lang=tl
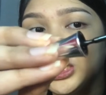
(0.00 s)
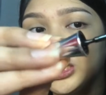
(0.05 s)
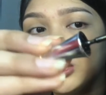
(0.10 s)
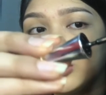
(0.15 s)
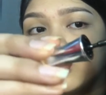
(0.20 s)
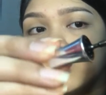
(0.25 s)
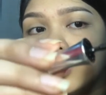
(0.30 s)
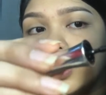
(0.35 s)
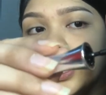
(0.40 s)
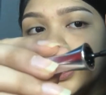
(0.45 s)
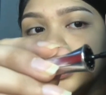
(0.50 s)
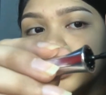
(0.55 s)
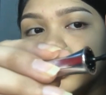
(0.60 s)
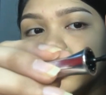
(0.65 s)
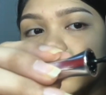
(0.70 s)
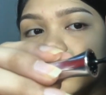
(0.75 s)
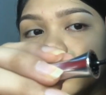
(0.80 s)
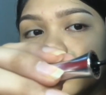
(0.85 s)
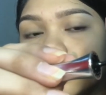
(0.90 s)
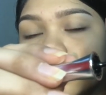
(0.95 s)
And yung
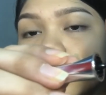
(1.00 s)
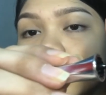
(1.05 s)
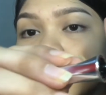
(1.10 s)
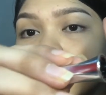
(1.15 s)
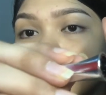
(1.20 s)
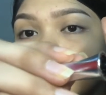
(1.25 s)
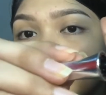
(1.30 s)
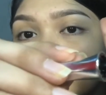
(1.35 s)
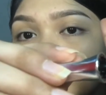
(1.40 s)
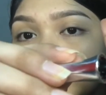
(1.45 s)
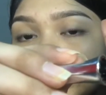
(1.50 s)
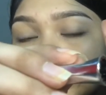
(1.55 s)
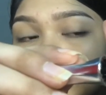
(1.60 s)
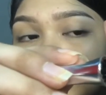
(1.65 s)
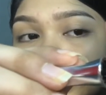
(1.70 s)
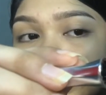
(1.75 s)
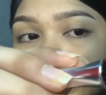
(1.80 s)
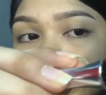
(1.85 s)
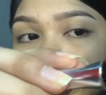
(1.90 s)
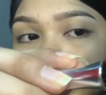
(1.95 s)
ito, mas
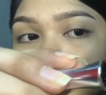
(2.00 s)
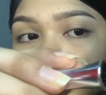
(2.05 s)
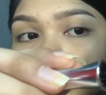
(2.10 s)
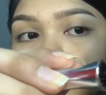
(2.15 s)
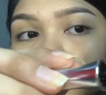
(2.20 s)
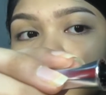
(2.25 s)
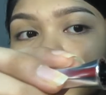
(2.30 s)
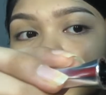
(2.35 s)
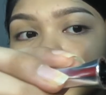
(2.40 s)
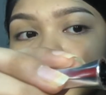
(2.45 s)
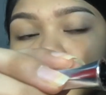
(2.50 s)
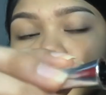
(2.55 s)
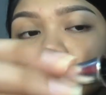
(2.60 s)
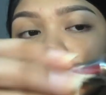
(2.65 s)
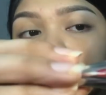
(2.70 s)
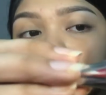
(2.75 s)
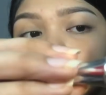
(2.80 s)
maliliit na brush.